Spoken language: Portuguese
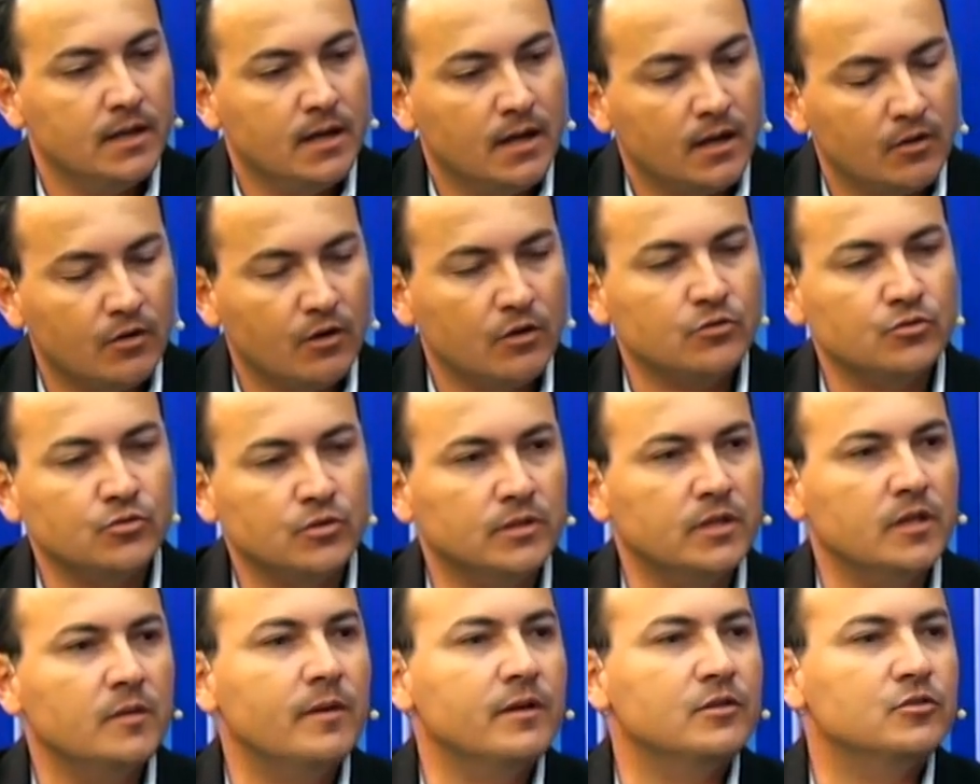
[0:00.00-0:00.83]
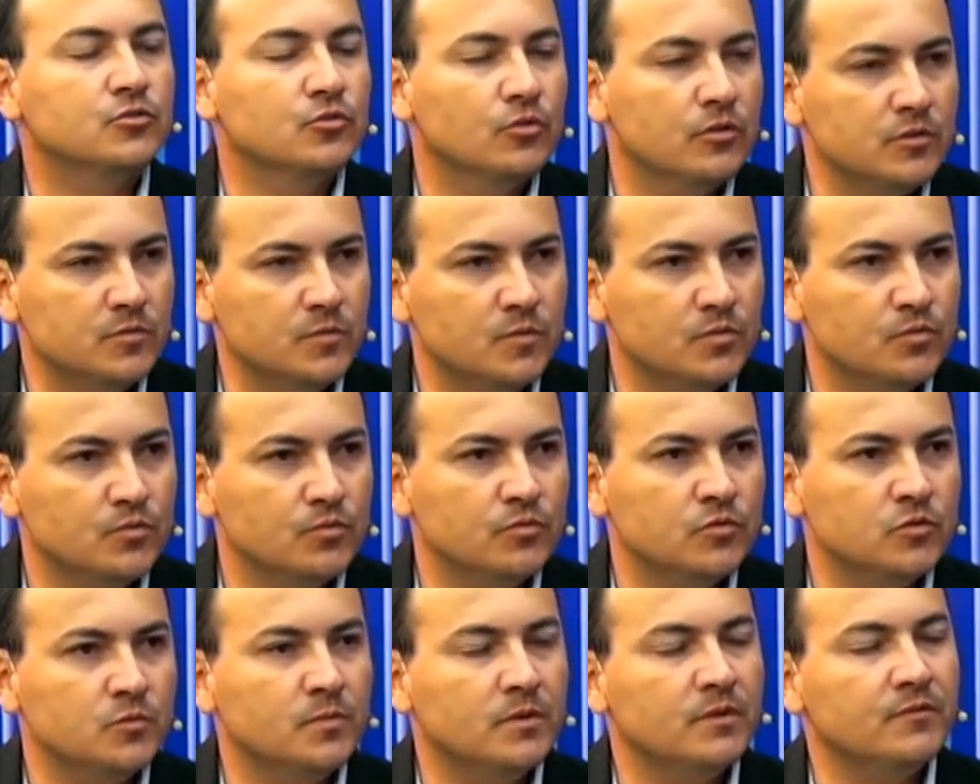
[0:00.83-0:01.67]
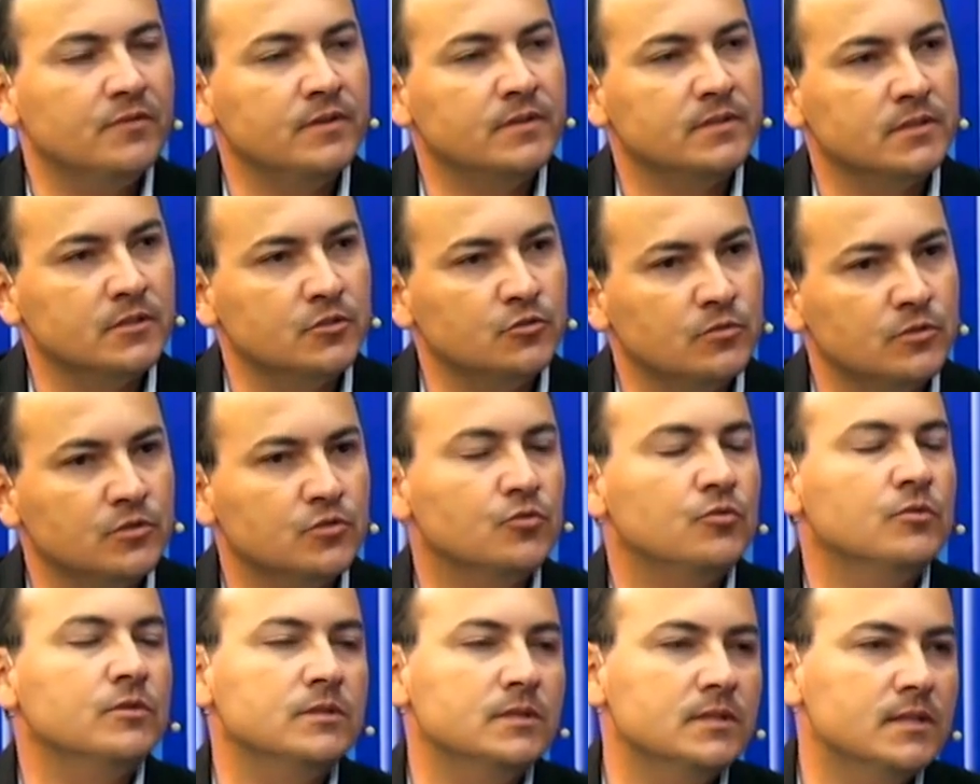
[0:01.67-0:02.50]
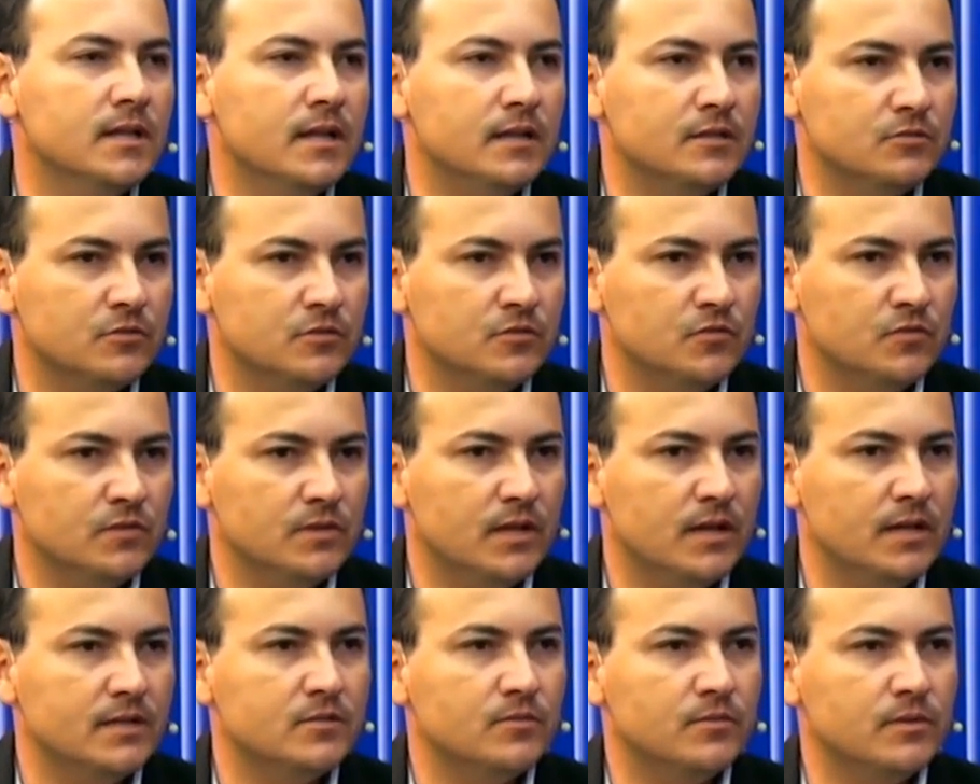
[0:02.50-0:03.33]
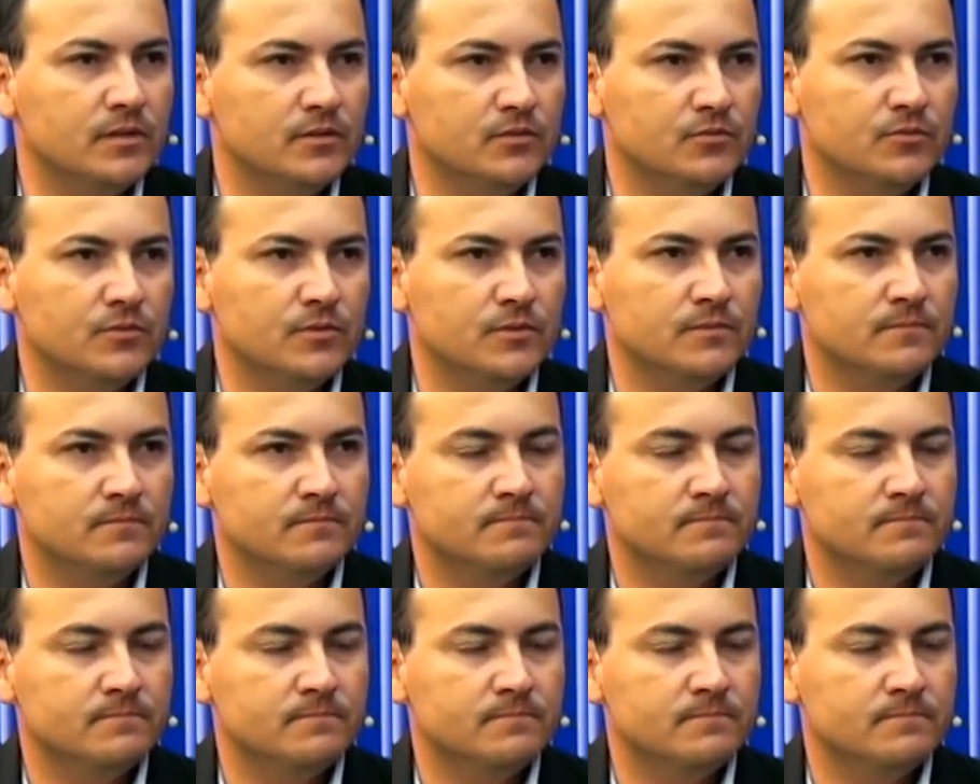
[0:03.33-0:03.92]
Agora só tem mais dois minutos para fazer suas considerações finais ao eleitor.